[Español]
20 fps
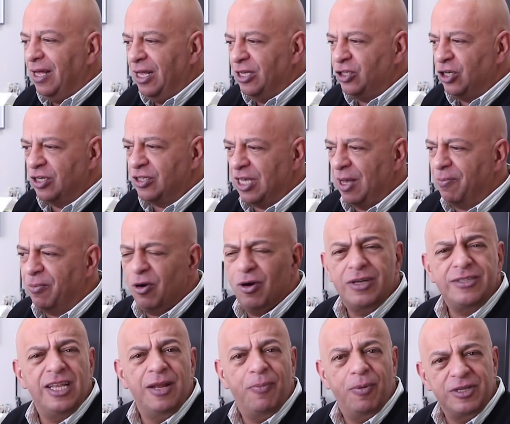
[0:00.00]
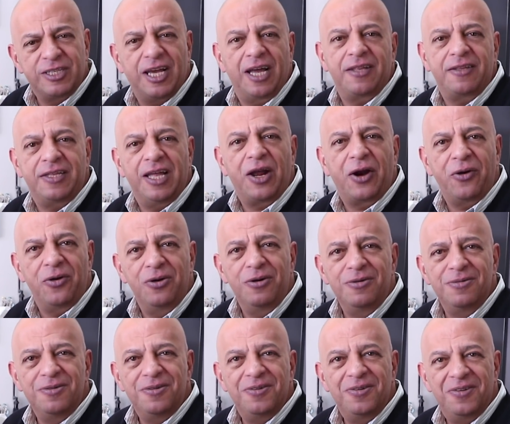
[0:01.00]
El Shazam creo que se le puedes cantar,
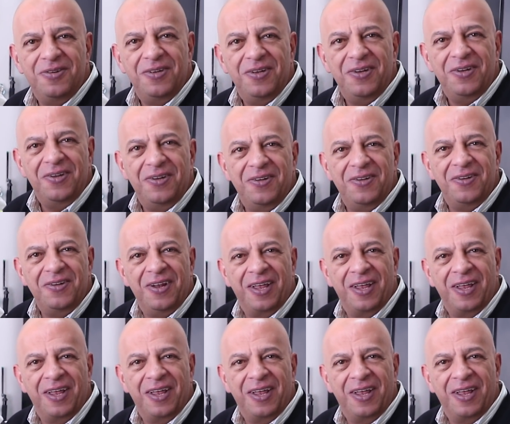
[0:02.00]
¿no? Sí.